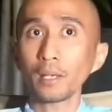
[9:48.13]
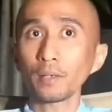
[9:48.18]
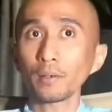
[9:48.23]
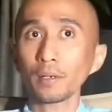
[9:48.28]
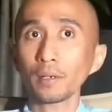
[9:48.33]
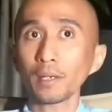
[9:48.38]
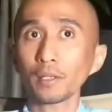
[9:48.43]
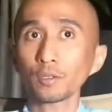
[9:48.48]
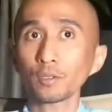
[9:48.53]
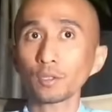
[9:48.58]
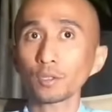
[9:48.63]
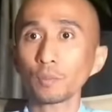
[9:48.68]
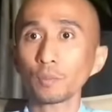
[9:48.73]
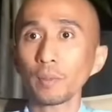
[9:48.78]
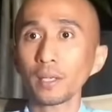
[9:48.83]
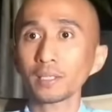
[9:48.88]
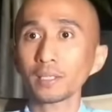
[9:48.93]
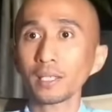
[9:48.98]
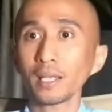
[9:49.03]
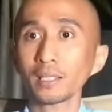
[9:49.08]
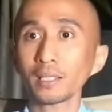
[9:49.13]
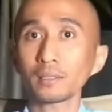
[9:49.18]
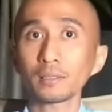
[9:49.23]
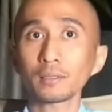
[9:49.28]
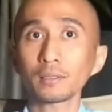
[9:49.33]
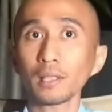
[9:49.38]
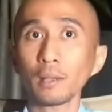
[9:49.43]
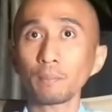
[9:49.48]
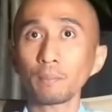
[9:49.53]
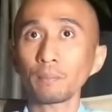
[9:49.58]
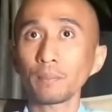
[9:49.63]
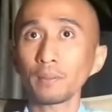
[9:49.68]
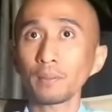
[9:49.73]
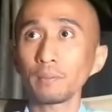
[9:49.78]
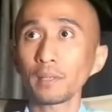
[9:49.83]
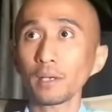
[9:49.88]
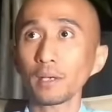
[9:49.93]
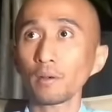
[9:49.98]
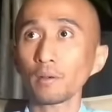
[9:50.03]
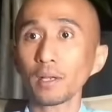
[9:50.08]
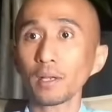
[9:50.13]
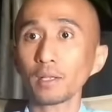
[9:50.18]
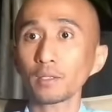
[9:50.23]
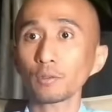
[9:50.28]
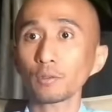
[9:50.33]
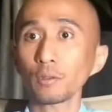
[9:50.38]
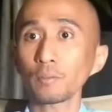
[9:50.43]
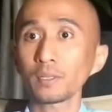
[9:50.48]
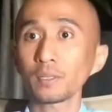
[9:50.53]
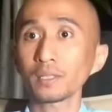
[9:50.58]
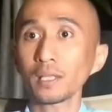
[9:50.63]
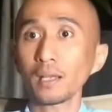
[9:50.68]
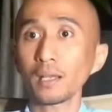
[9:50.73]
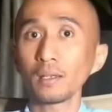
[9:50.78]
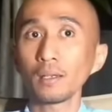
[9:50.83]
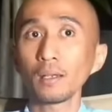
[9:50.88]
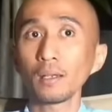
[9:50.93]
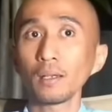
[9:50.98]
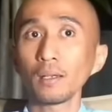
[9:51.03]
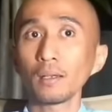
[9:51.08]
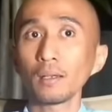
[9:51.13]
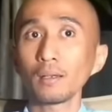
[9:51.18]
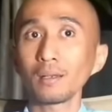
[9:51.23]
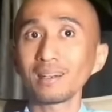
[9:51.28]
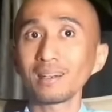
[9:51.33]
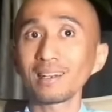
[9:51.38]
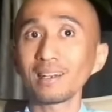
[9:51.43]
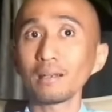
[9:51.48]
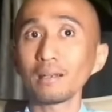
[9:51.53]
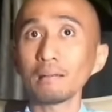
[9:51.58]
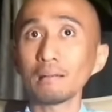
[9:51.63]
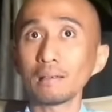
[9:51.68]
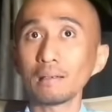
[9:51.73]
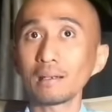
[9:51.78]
kepada orang tua supaya sehat, tapi biar orang tua bisa eh,